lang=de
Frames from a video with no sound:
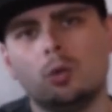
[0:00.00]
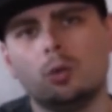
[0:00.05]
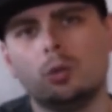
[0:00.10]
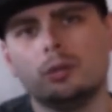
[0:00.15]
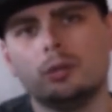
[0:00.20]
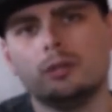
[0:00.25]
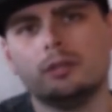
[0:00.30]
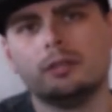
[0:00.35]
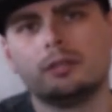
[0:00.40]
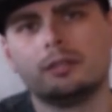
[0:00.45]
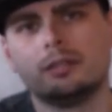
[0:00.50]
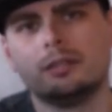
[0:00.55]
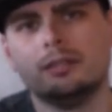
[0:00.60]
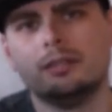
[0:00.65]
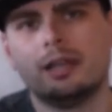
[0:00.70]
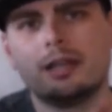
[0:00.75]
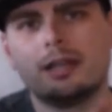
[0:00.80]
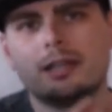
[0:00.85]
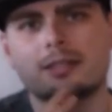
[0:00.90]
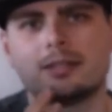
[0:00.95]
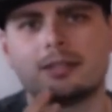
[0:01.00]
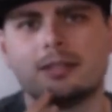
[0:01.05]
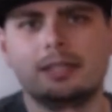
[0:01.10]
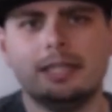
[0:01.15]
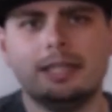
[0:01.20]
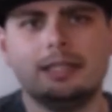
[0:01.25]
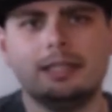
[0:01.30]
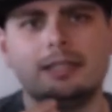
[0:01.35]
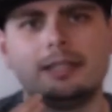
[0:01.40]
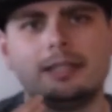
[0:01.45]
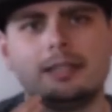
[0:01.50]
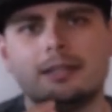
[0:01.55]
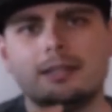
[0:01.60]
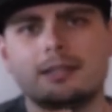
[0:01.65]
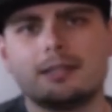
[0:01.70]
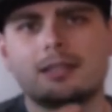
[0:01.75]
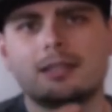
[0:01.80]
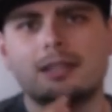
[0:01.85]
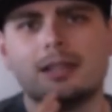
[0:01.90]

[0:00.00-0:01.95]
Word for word: und da es ein ähnliches